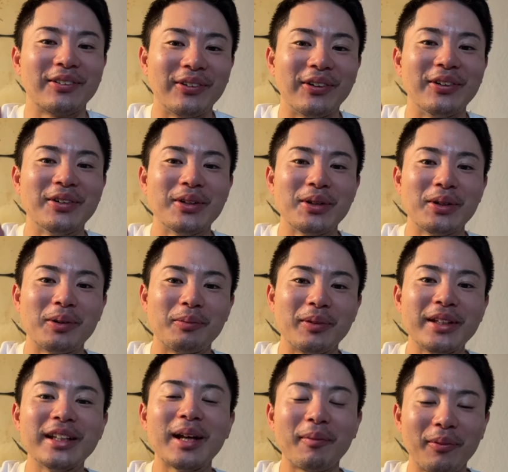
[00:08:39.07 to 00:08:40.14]
こう、
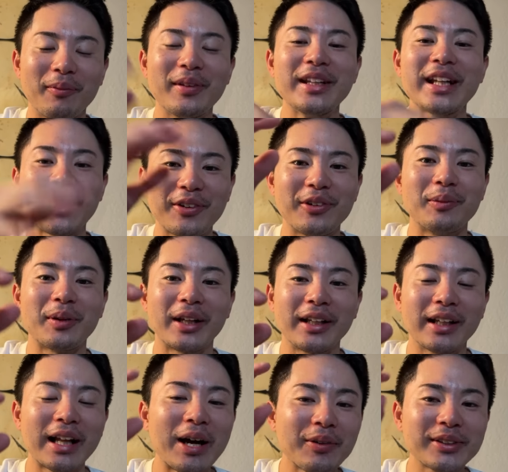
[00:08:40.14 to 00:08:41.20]
みんなも、みんな緩いみたい
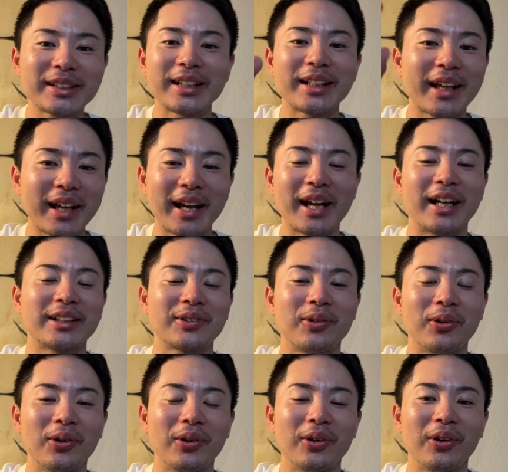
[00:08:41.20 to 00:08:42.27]
な。直樹さんだけが、
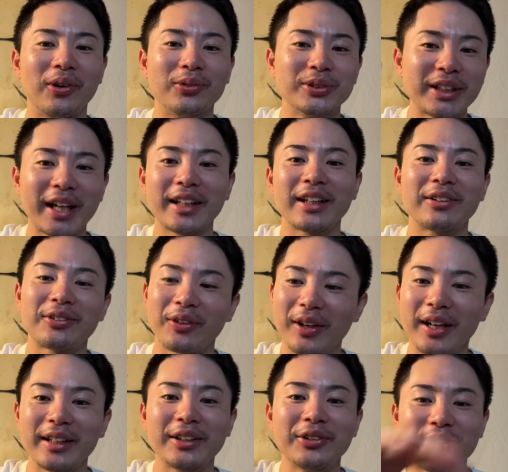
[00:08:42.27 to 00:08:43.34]
こう、ふざけてるという
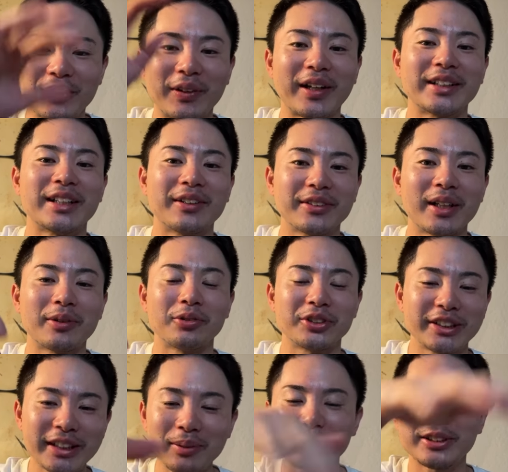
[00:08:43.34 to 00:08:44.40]
か、緩いわけじゃなくて、その
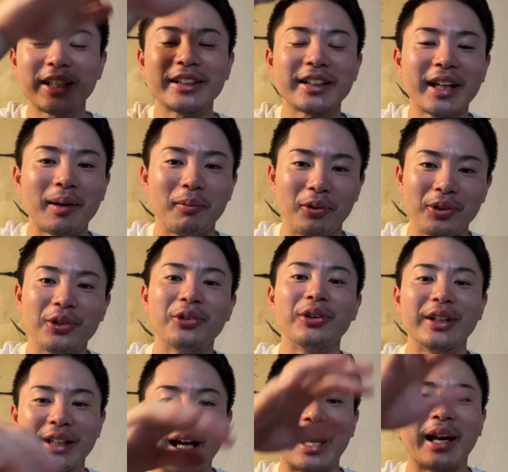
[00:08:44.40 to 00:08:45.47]
チーム全体がもう緩
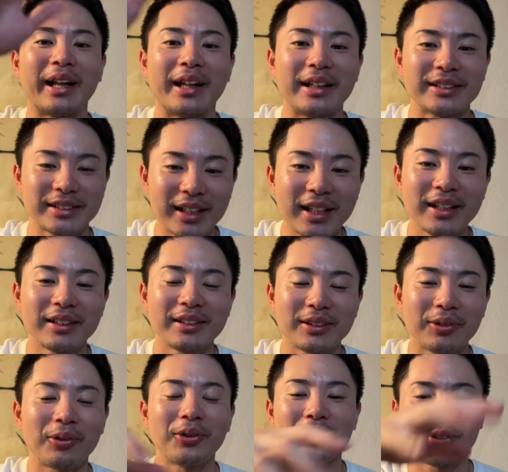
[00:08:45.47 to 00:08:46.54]
い流れなんですね。
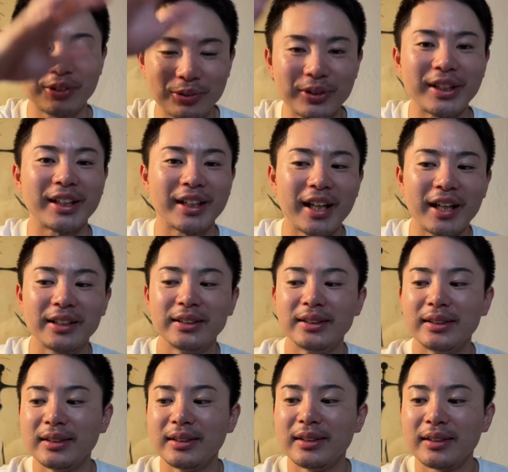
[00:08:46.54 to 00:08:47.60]
こういう雰囲気で。
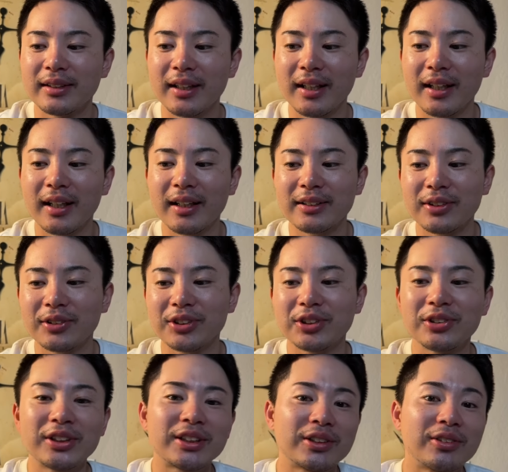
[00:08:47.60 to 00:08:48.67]
で、その
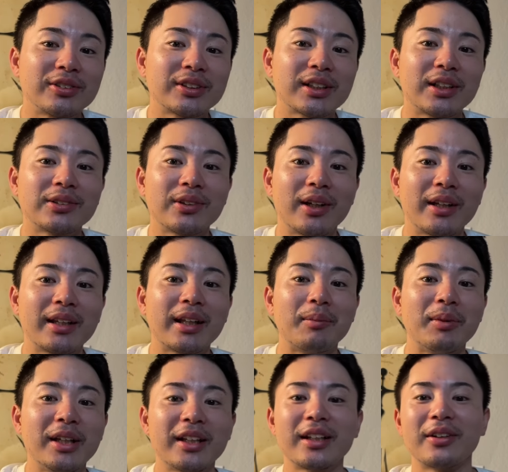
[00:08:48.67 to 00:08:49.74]
中日のスカウトが来た
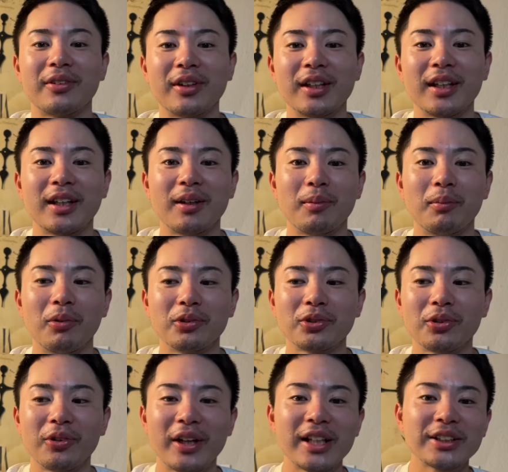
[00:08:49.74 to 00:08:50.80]
見に来た時に、もう
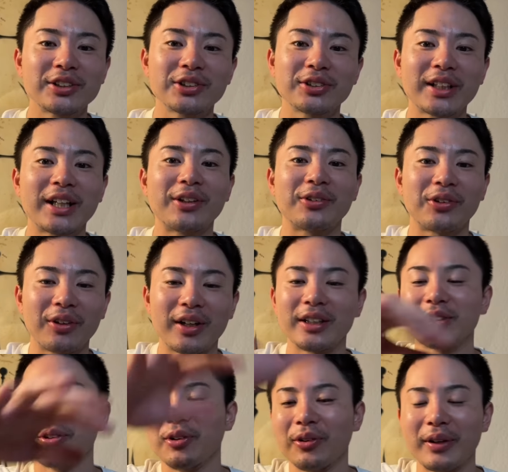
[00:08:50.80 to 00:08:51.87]
その練習態度という
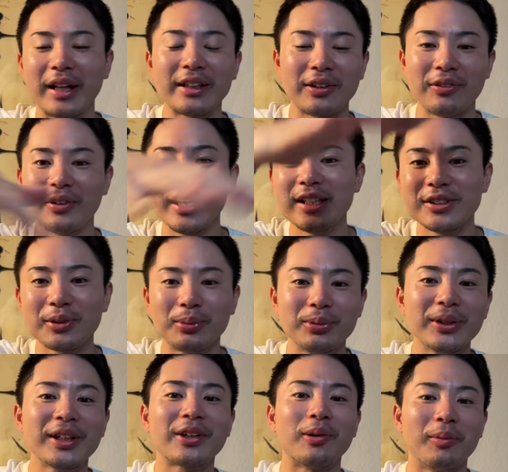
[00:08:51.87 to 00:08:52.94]
か、その、なんていう、練習の
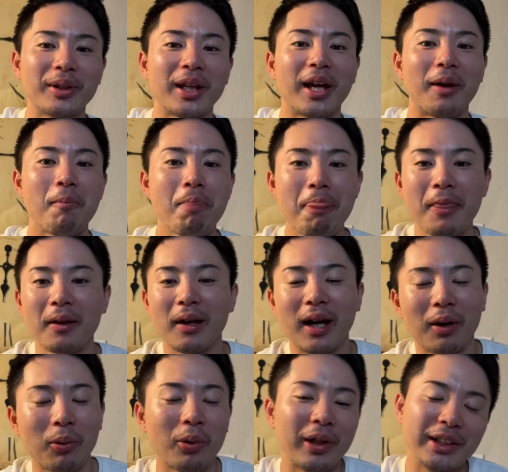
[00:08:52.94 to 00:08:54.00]
雰囲気を見て、
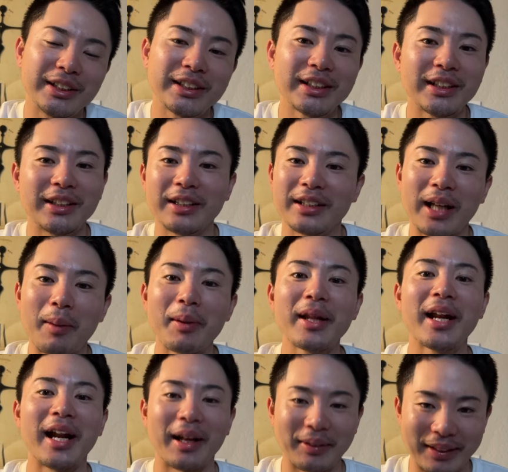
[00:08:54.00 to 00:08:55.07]
あ、これ1位ダメ
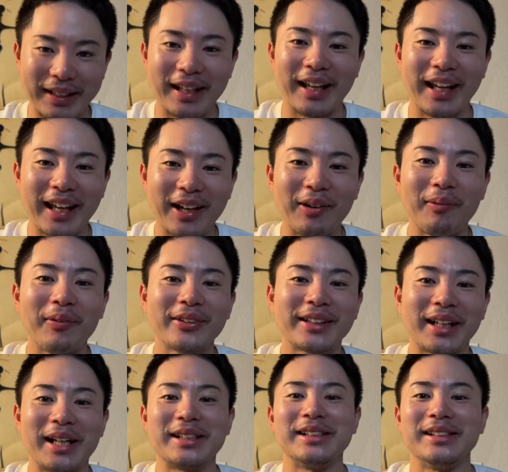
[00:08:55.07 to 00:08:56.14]
だなって思っ
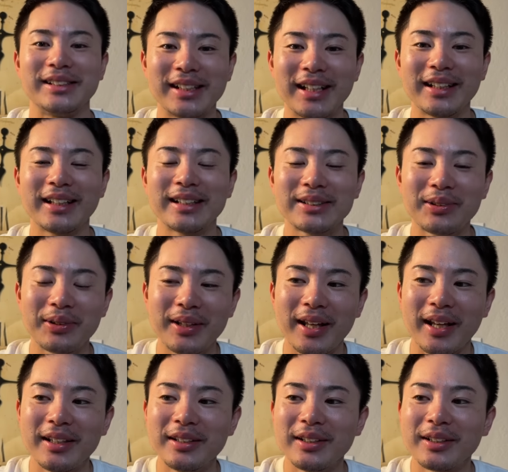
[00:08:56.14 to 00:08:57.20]
たらしいですね。で、それ
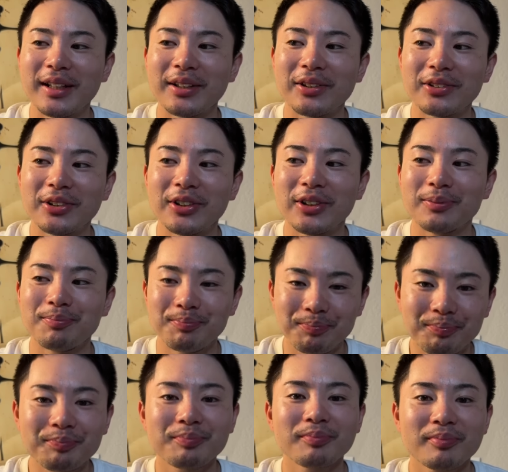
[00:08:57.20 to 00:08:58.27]
で、結局、
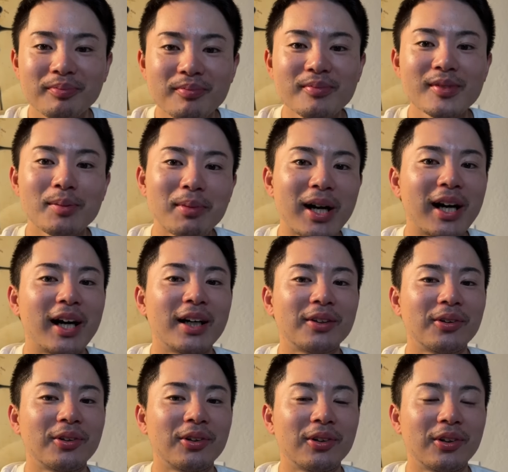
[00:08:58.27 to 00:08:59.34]
まあ、あ
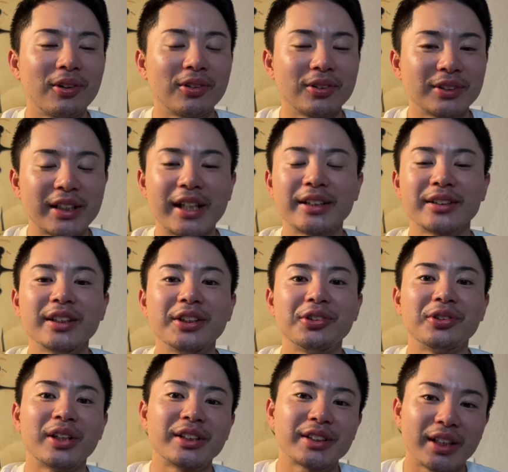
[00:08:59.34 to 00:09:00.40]
の、ジャイアンツに
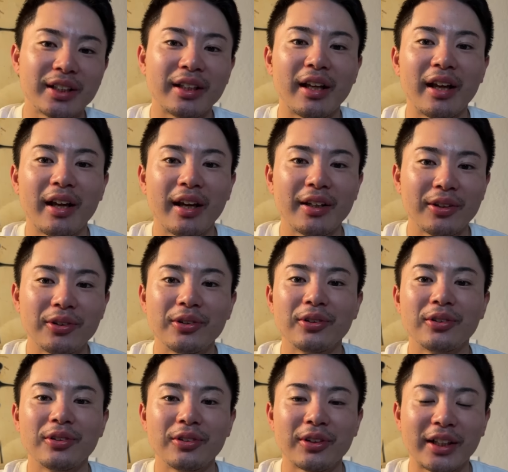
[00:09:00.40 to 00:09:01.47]
入団したってい
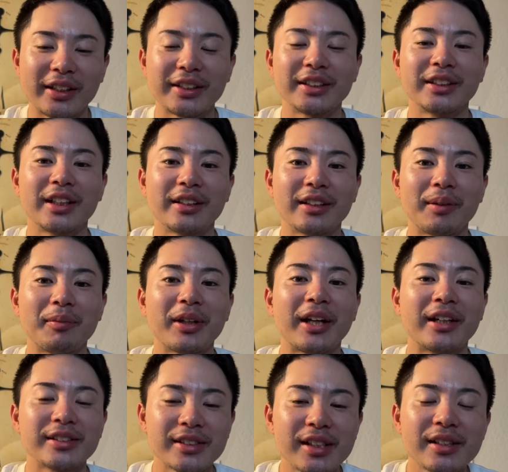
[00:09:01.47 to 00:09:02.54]
う形になったみた
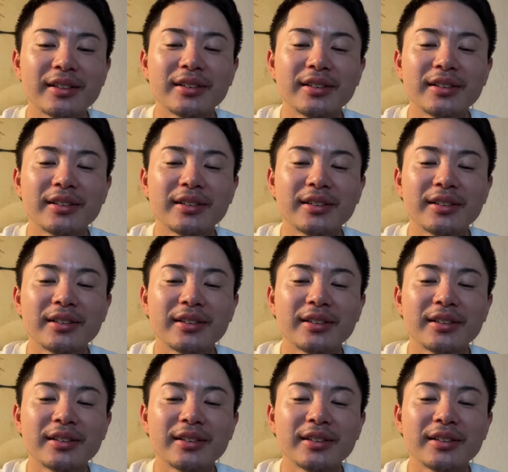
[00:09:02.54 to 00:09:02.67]
いですね。